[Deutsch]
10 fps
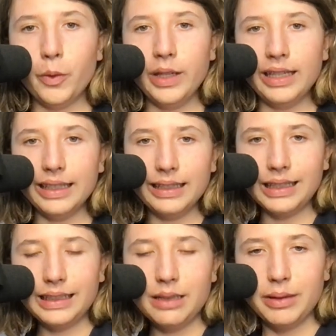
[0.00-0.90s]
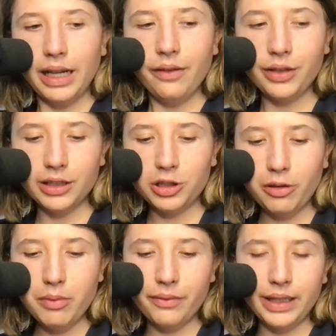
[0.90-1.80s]
Und die kriege ich eigentlich ziemlich einfach. Ich
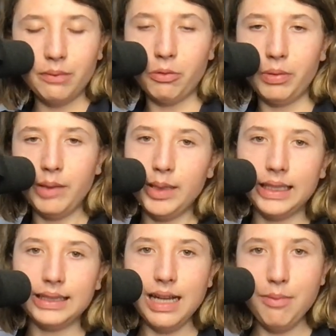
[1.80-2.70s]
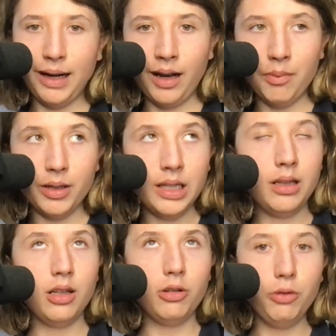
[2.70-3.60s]
schaue immer, welche Probleme ich selber habe,
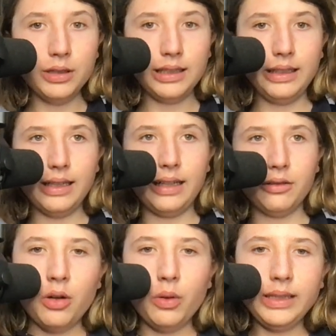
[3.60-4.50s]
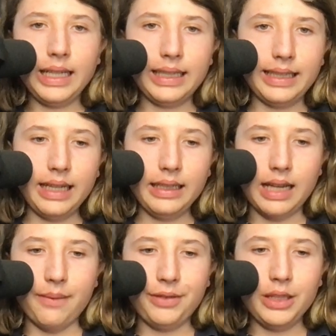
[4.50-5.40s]
löse die dann und zeige dann
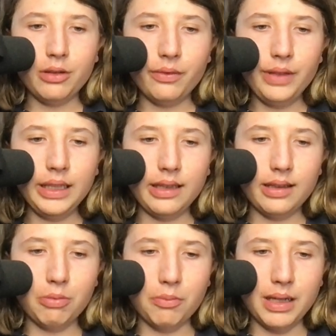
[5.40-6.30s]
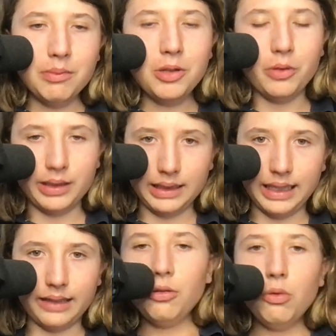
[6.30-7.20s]
in einem Video, wie ich diese Probleme lösen
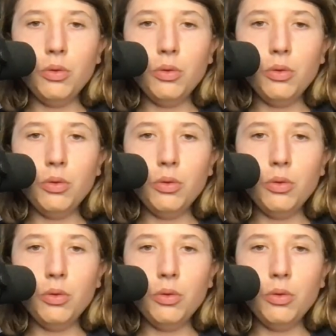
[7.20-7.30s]
kann.